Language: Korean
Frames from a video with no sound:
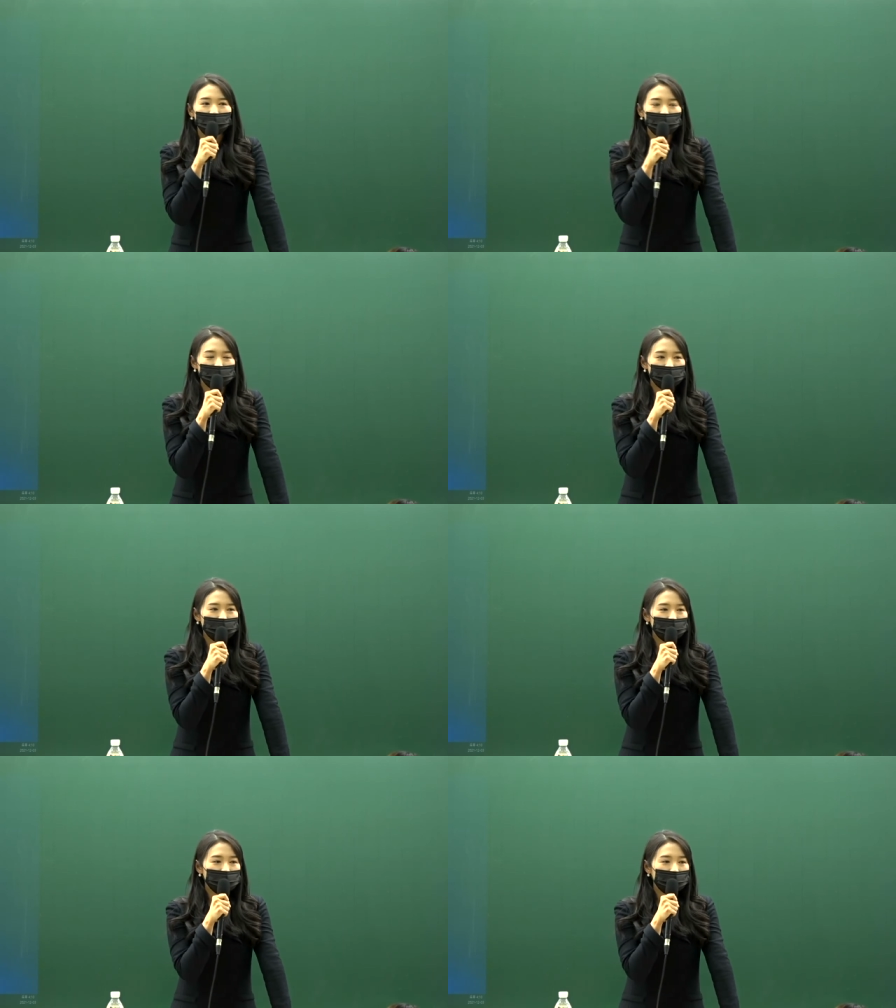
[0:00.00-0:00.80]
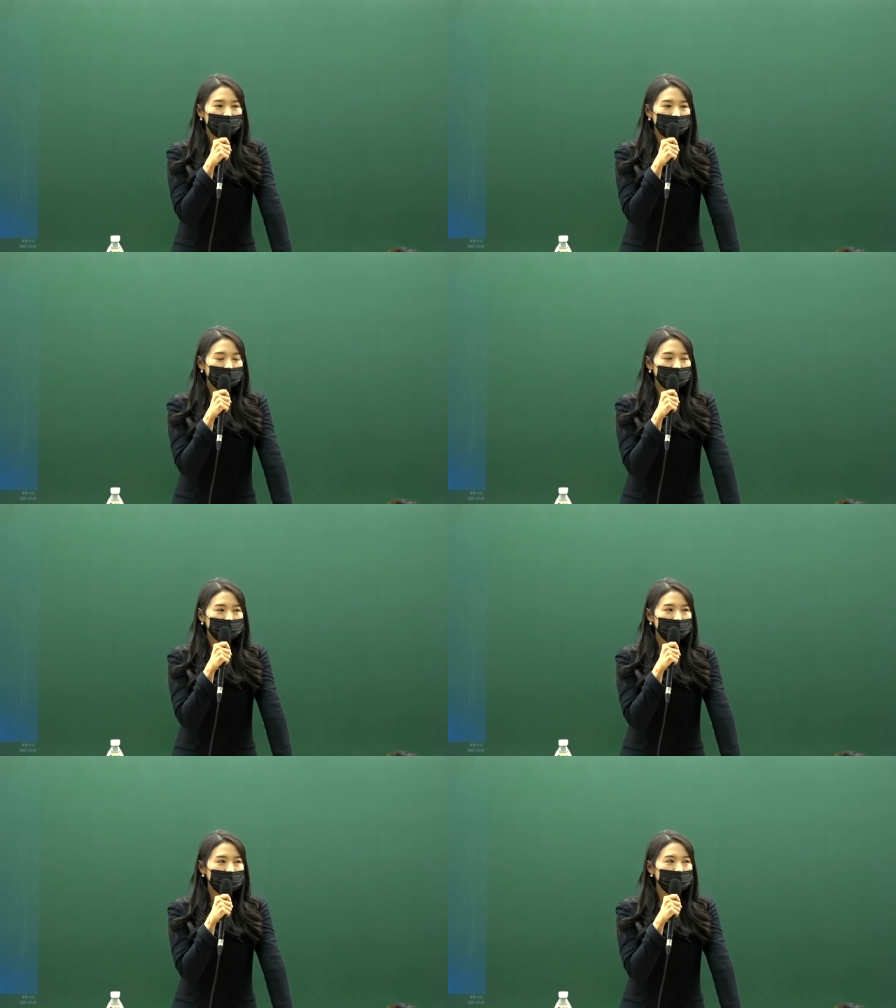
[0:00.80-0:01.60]
그 내가
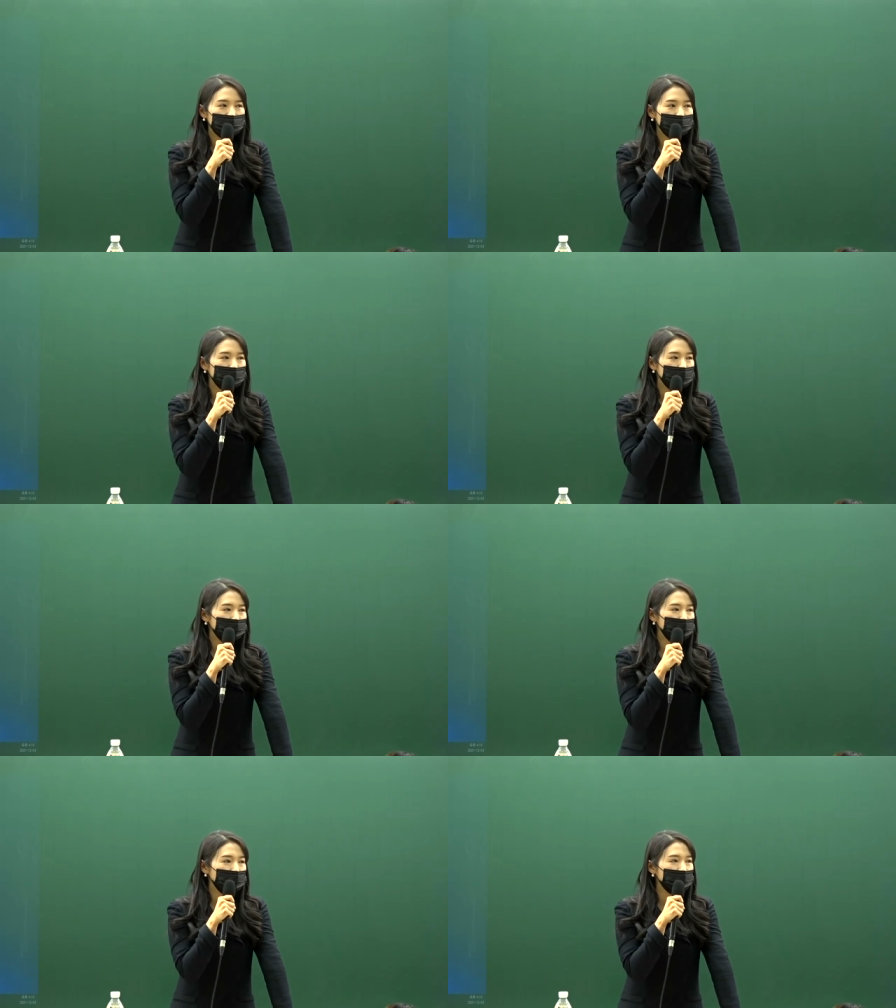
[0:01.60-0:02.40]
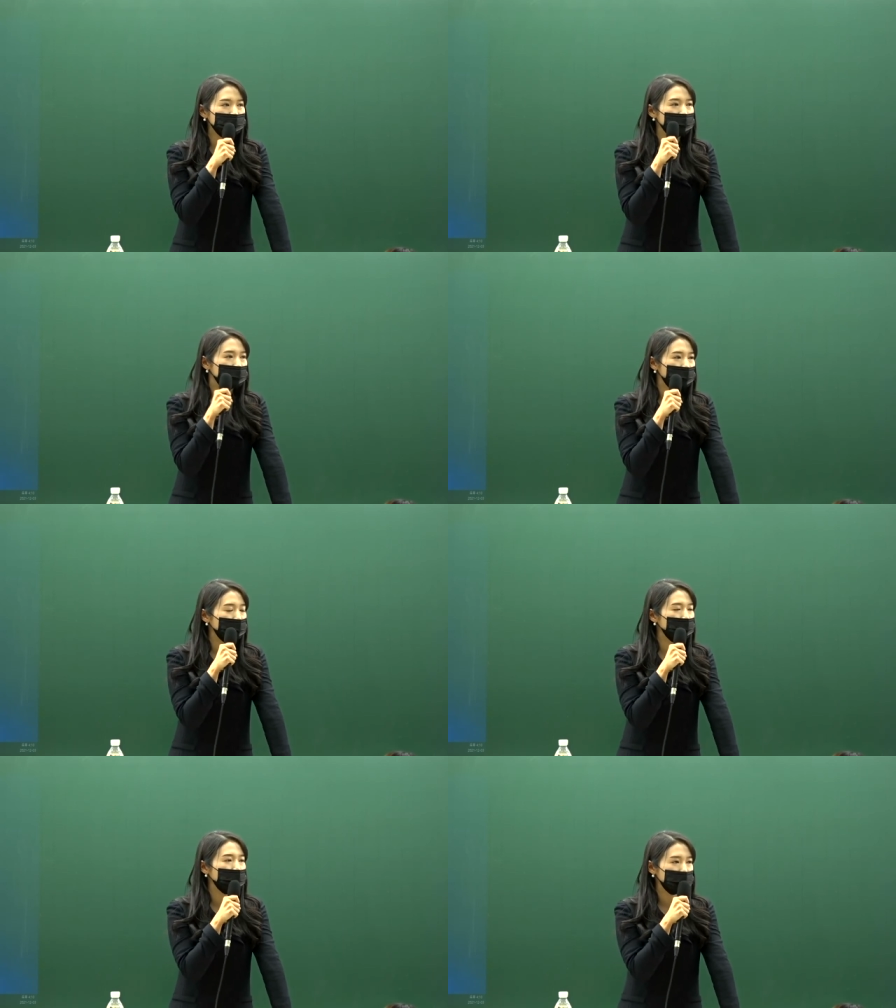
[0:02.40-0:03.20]
책에 있는 그림 똑같이 그릴
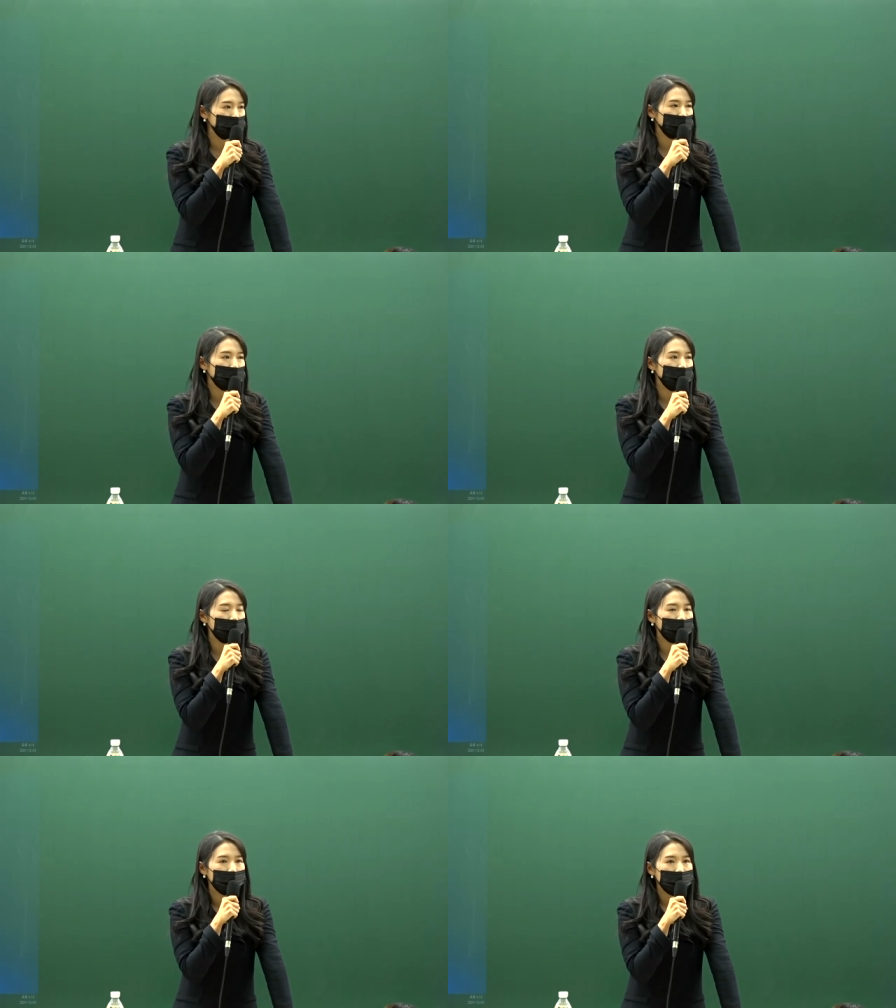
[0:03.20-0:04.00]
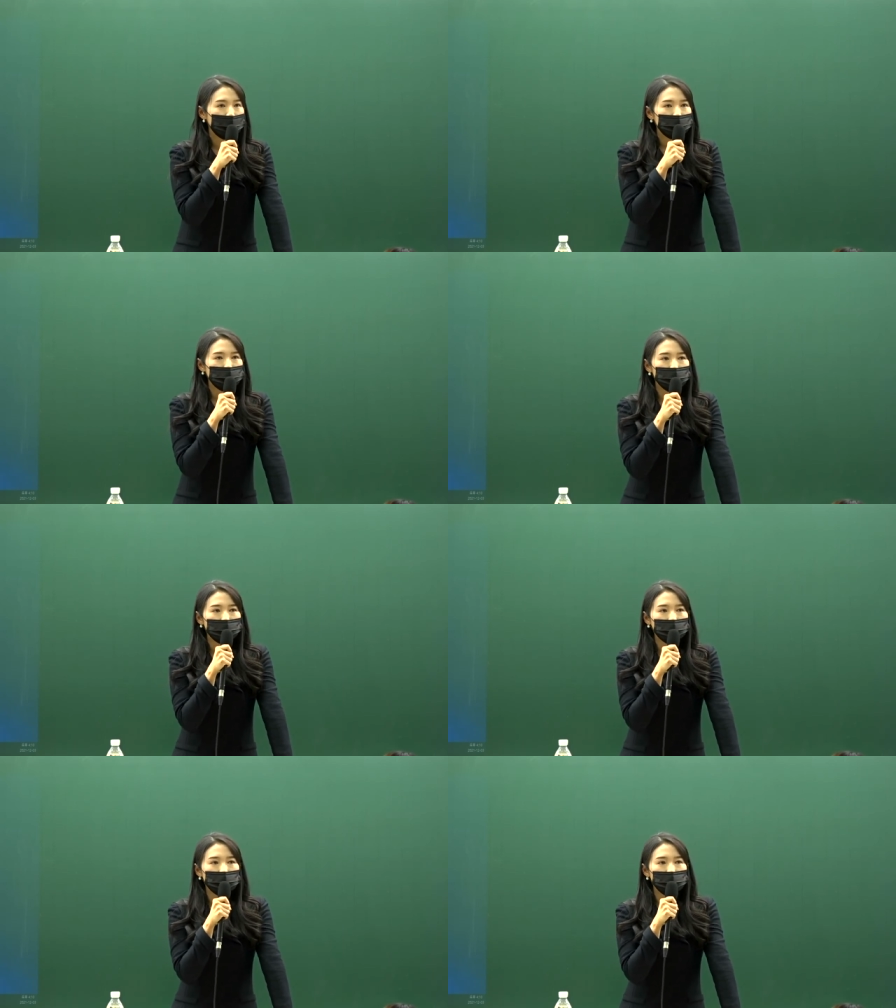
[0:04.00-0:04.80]
필요 없으니까
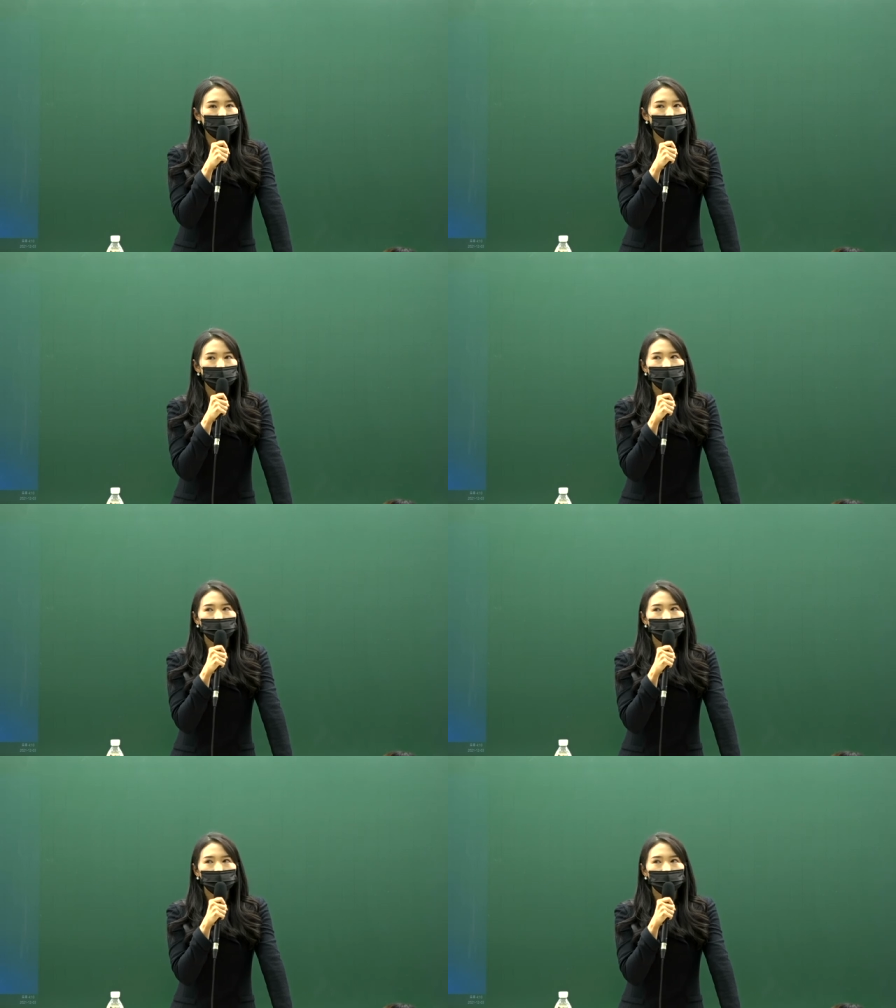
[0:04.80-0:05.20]
조금